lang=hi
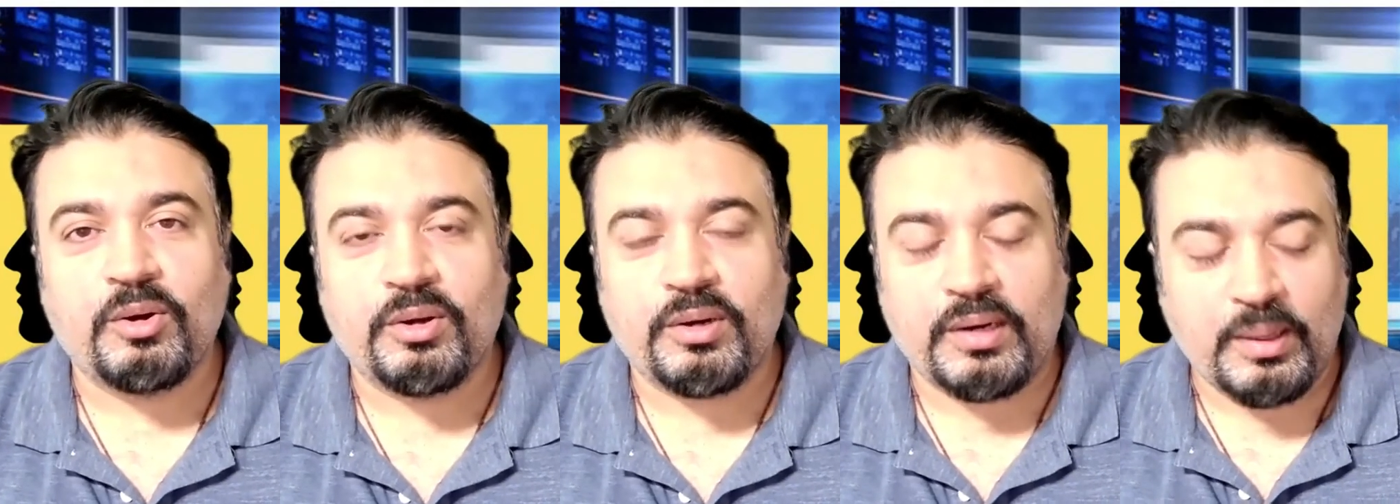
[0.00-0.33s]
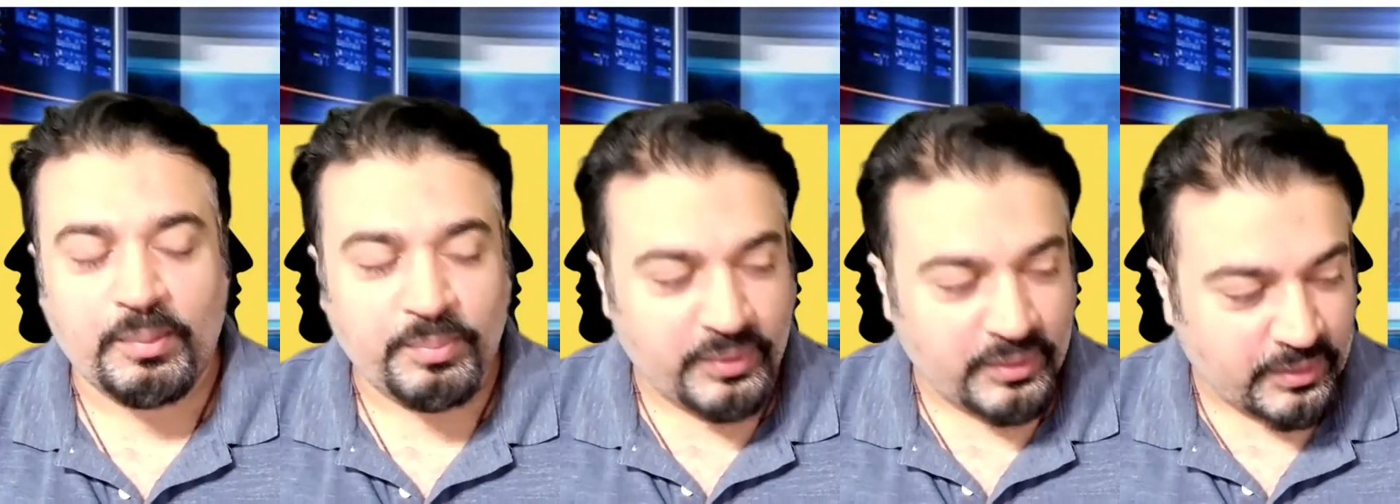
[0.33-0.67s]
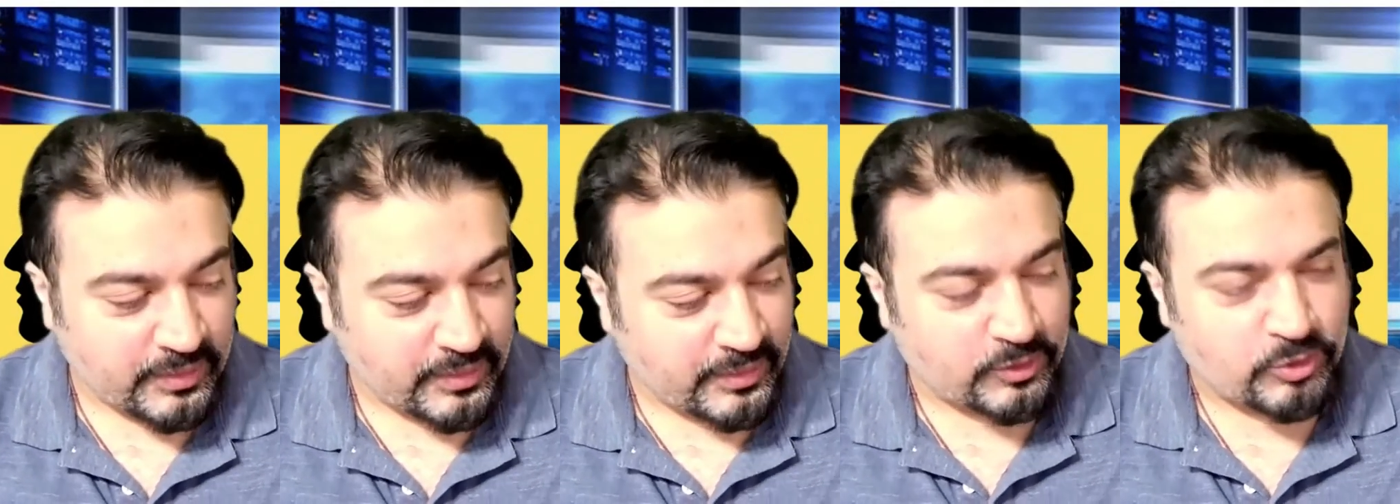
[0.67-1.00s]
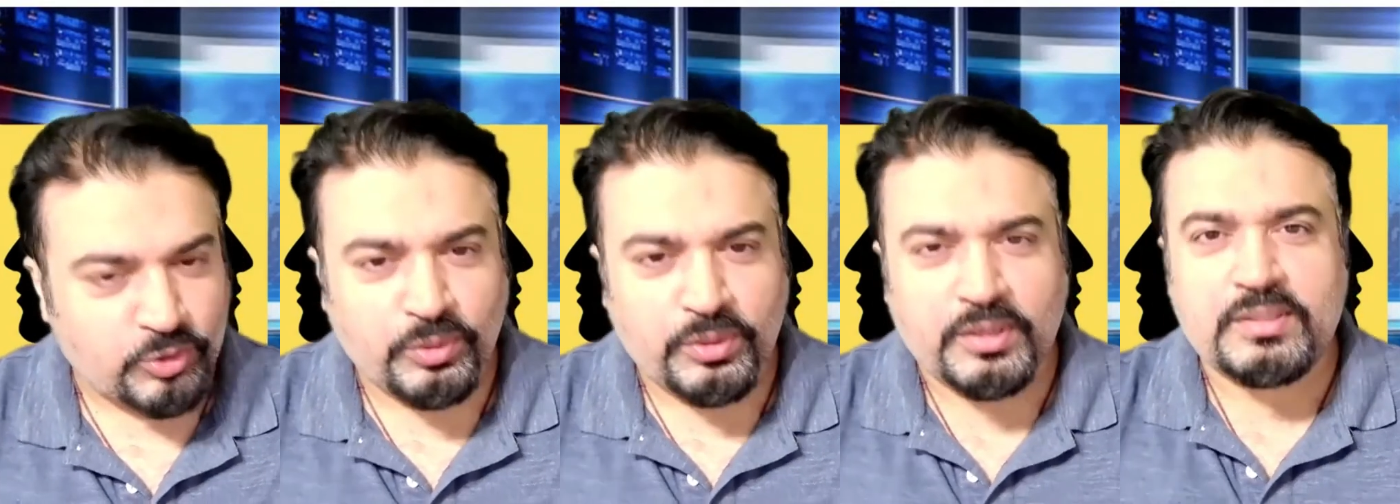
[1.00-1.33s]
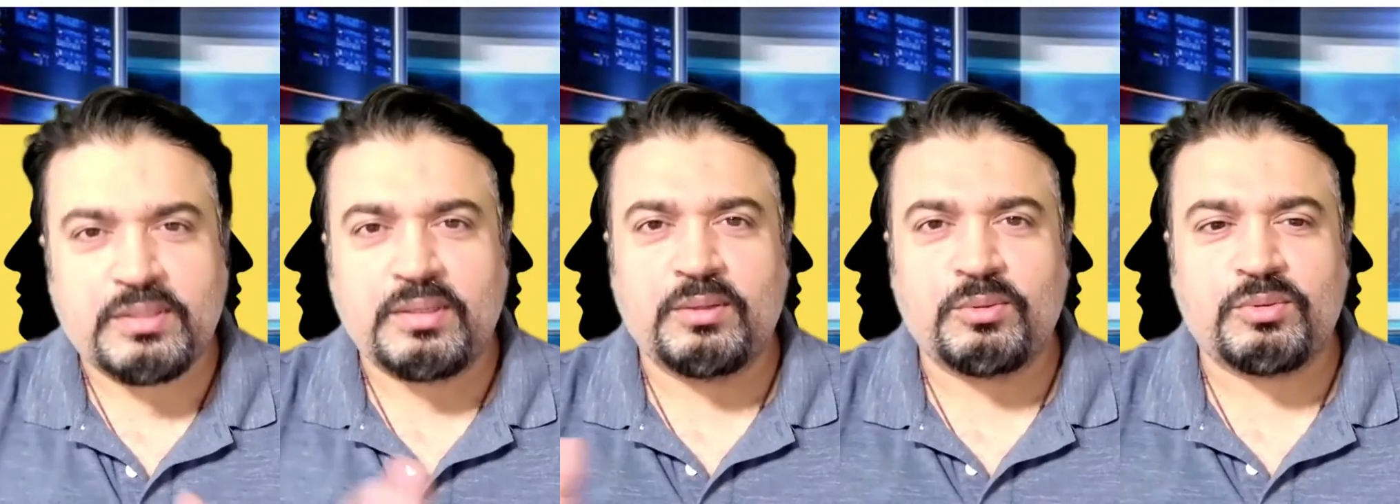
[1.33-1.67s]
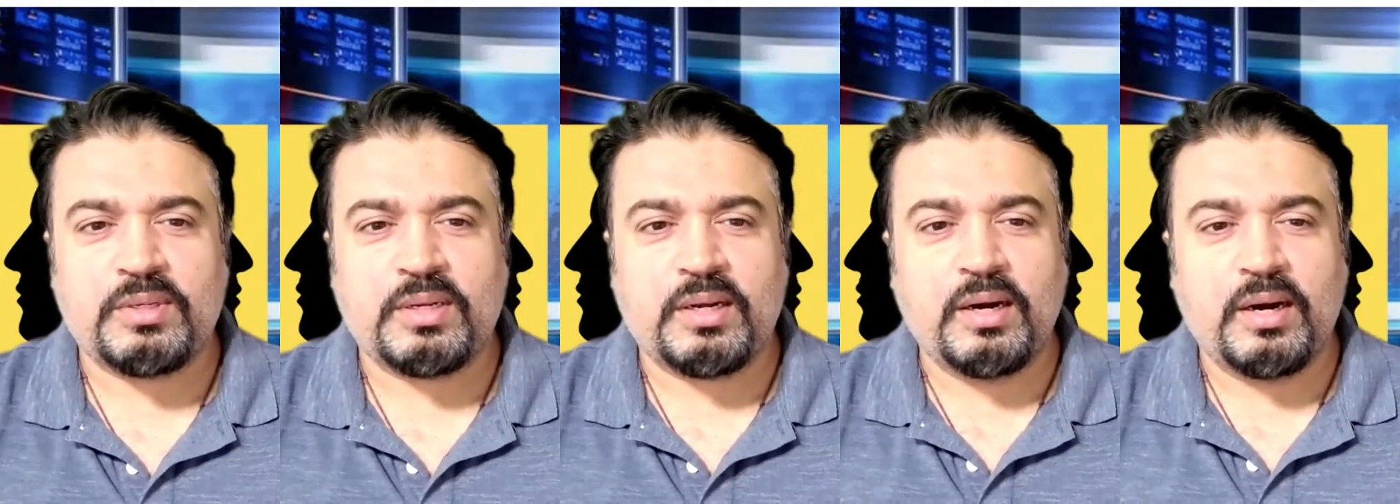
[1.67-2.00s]
और अपने एक छोटा सा
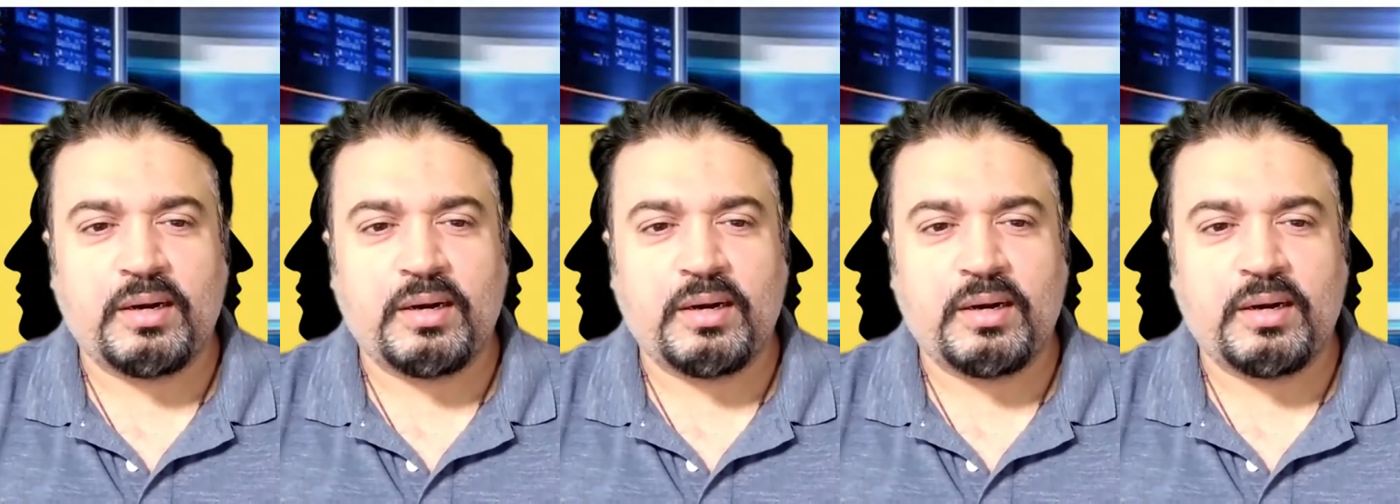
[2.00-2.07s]
उसने